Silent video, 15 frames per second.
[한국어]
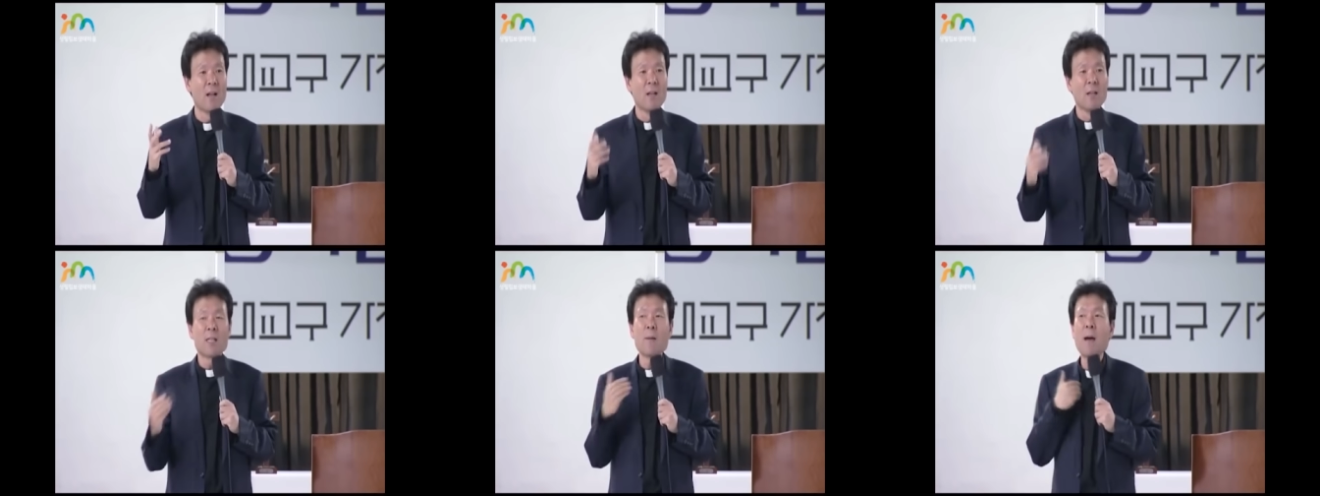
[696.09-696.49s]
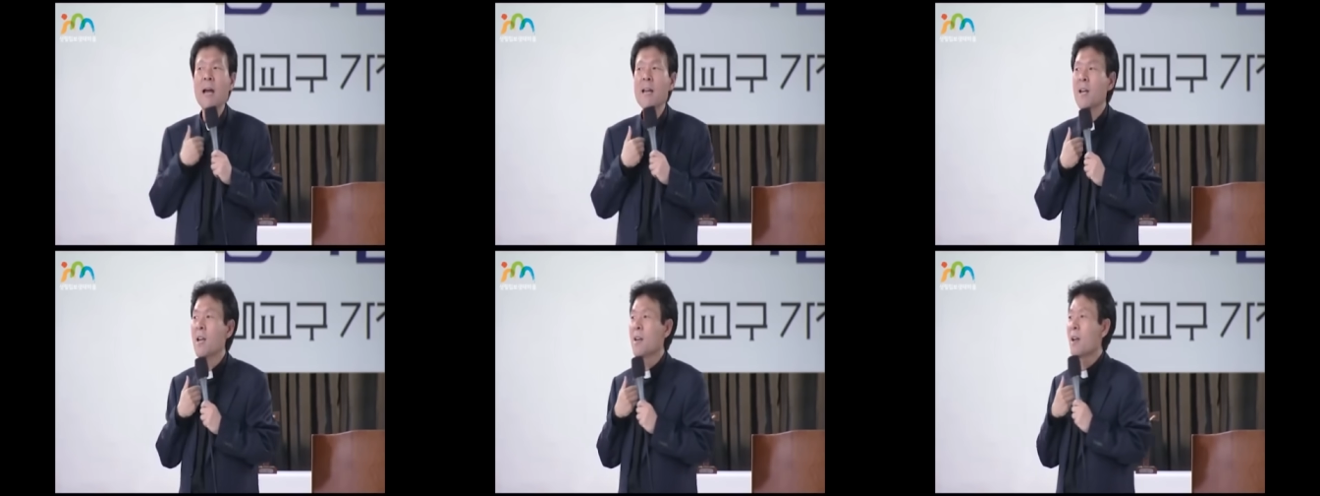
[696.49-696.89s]
근데
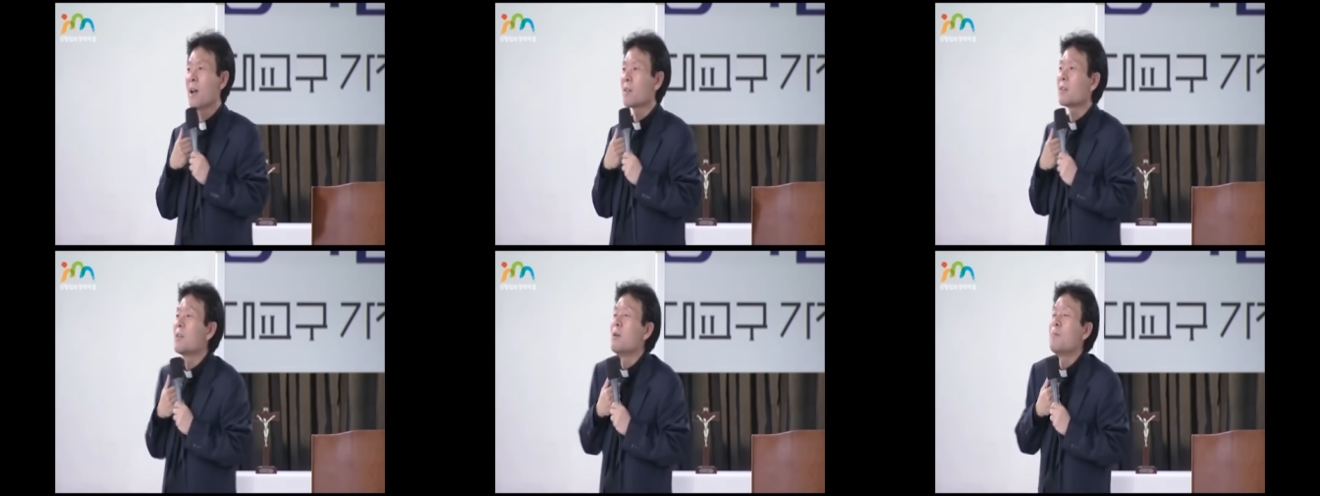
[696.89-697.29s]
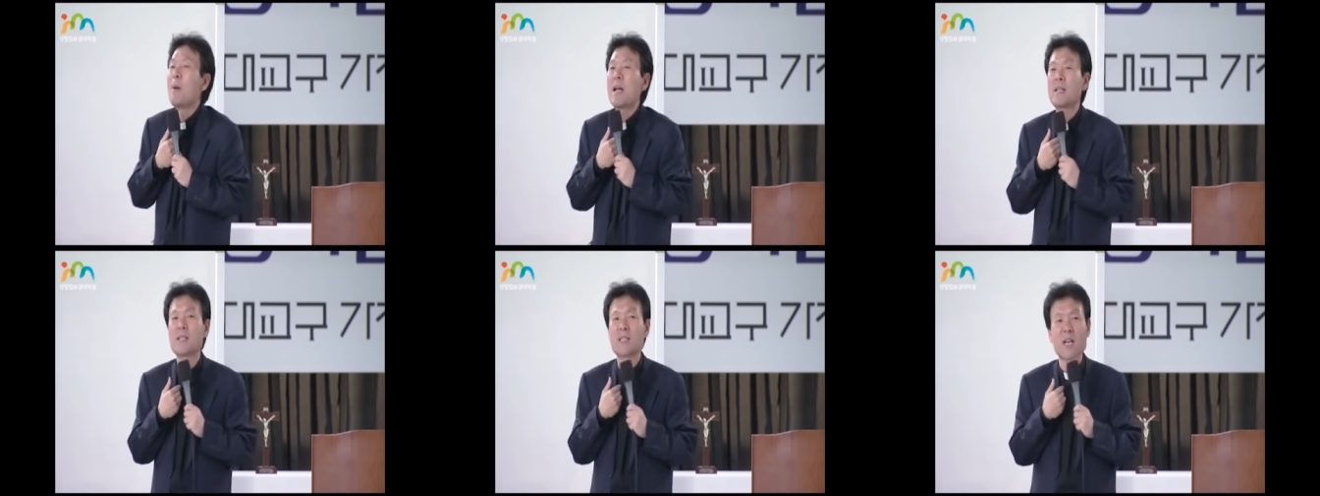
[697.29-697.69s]
만약에 내가
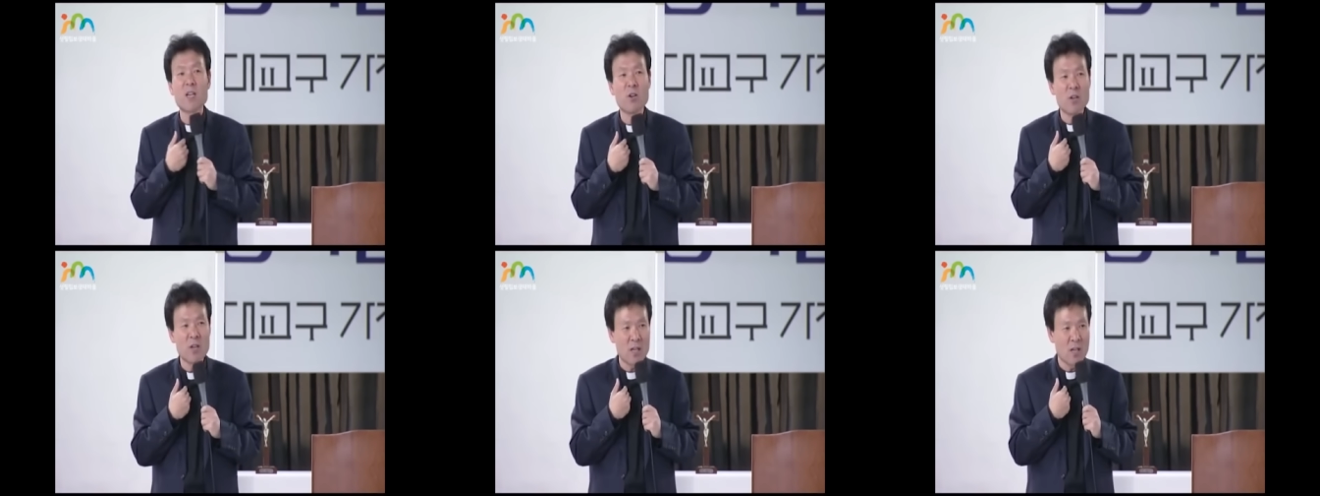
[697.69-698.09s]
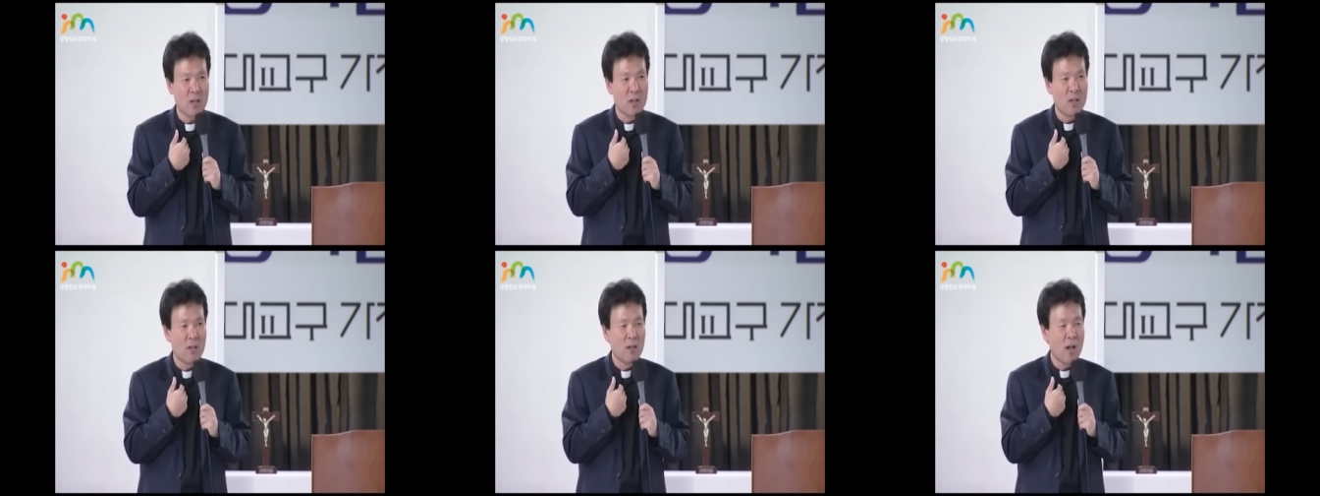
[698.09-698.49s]
들판 창현이
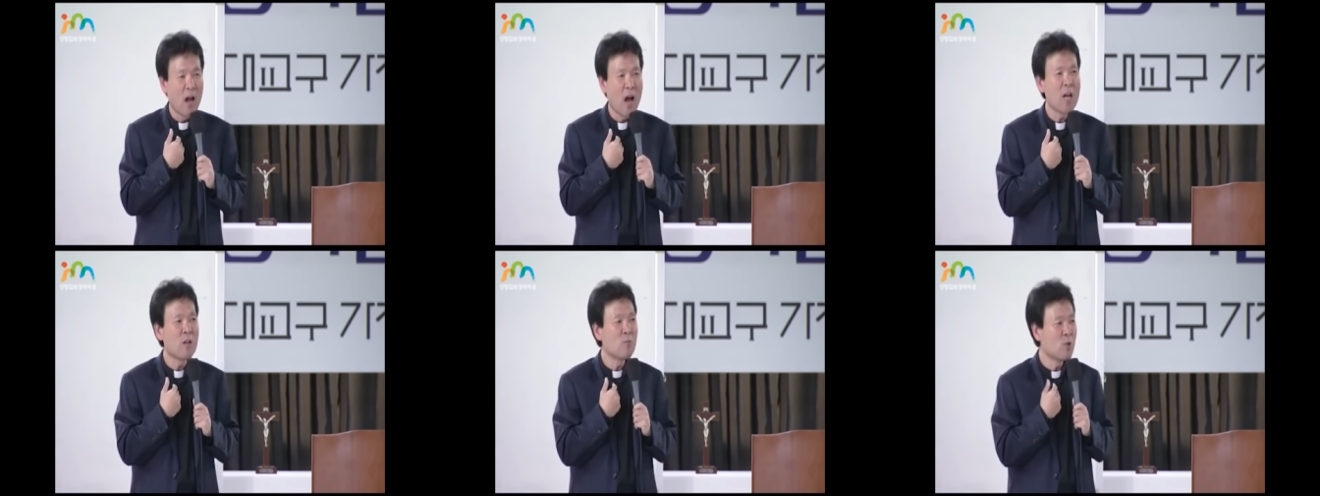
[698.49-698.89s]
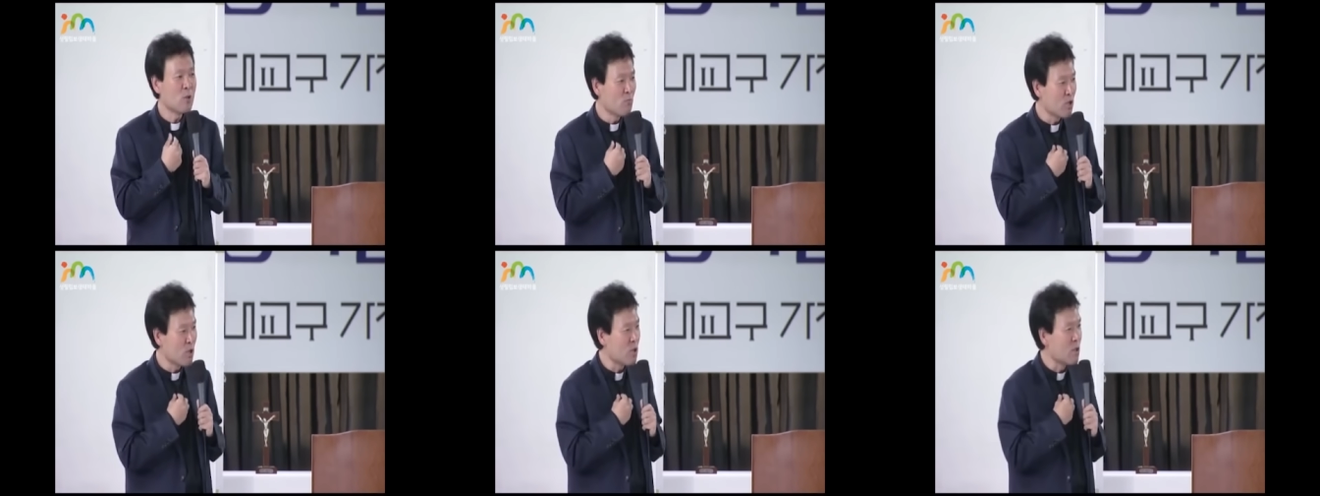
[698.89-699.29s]
아니면
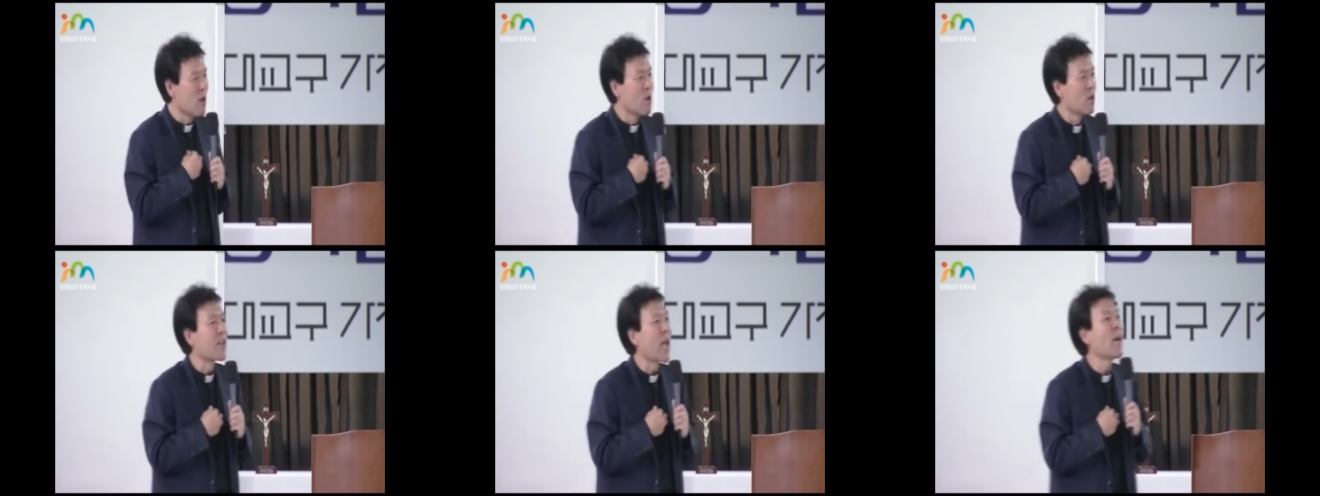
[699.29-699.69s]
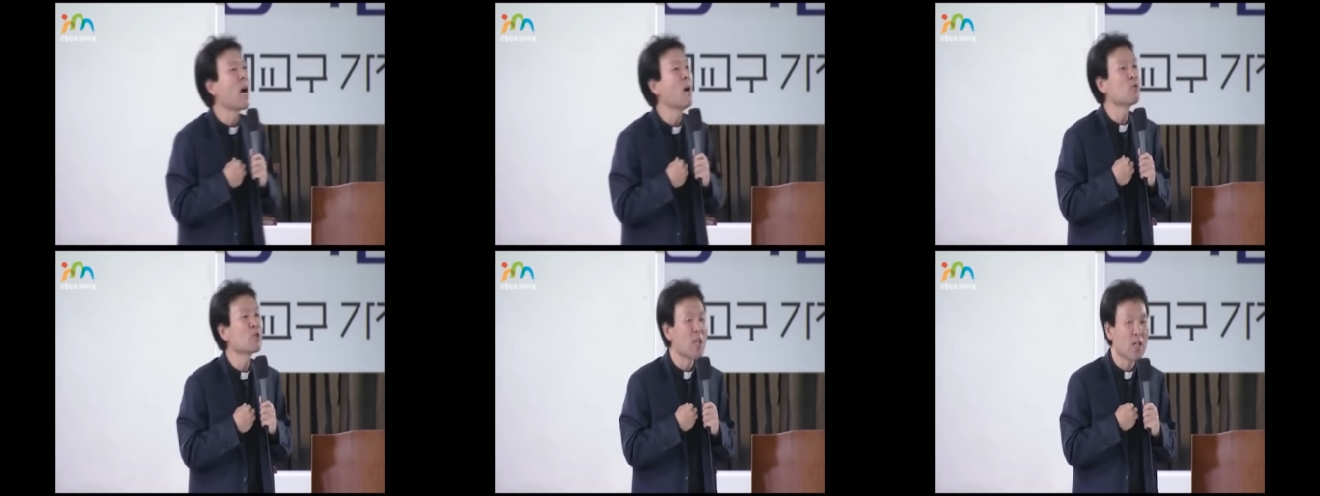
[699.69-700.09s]
무슨
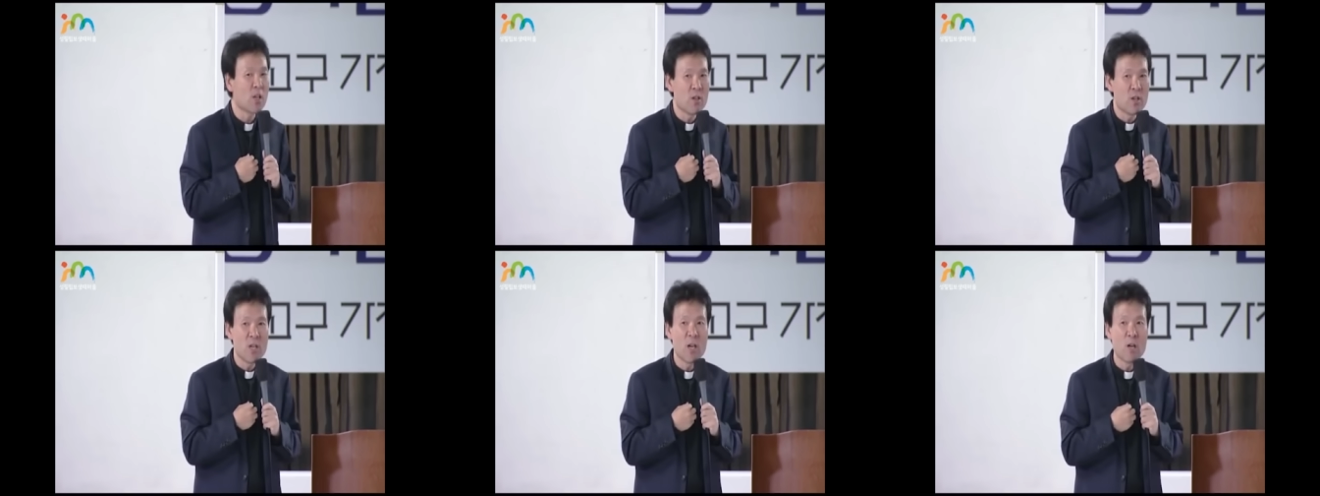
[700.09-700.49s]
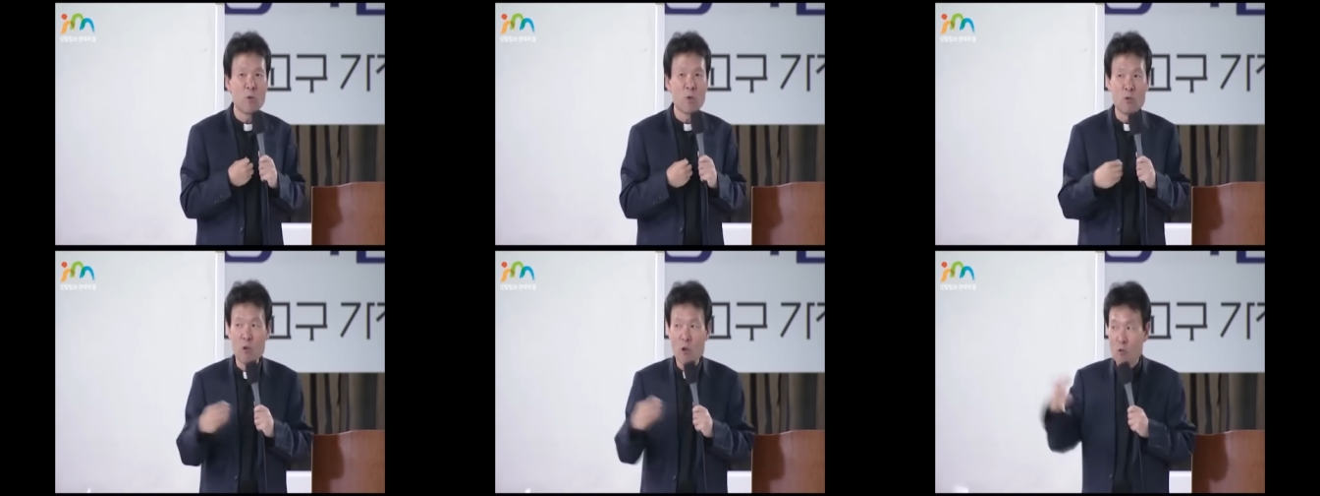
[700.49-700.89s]
대나무 창현이
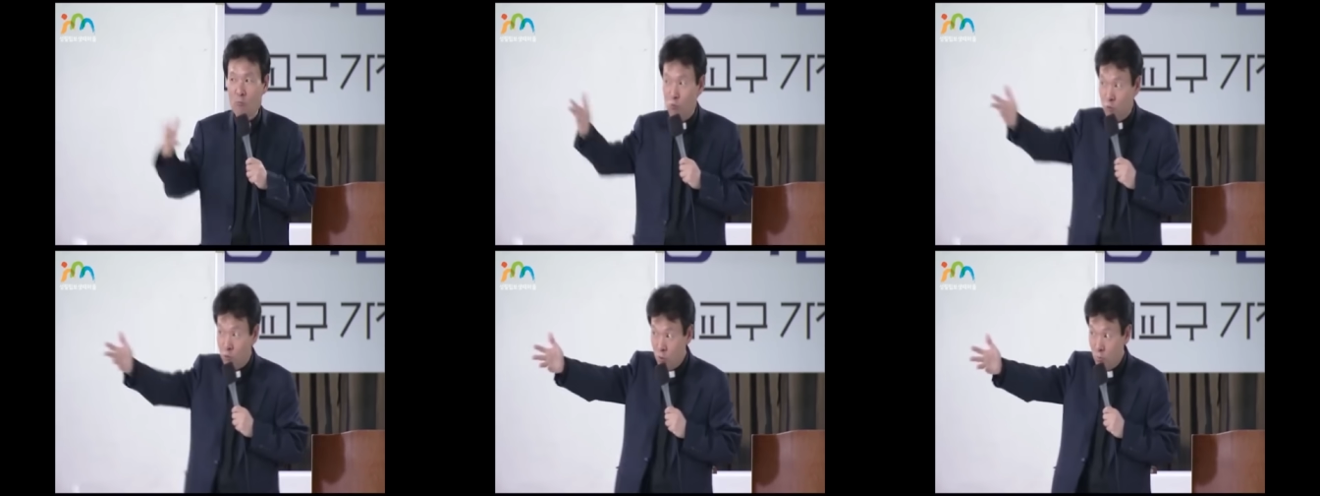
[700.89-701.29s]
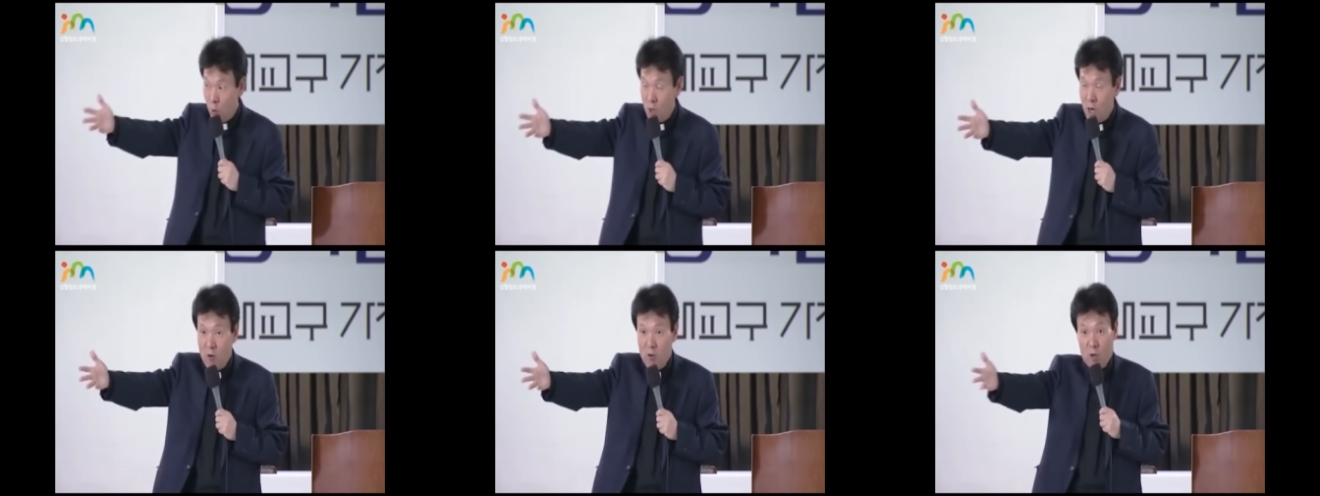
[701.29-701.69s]
이러면 우리
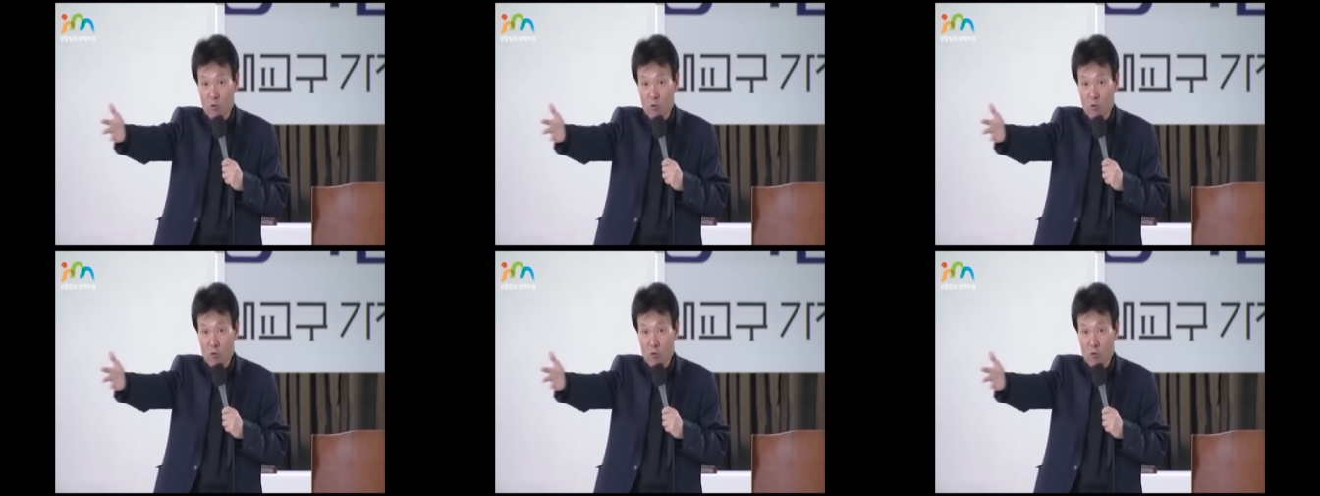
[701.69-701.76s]
뭐라 그럴까?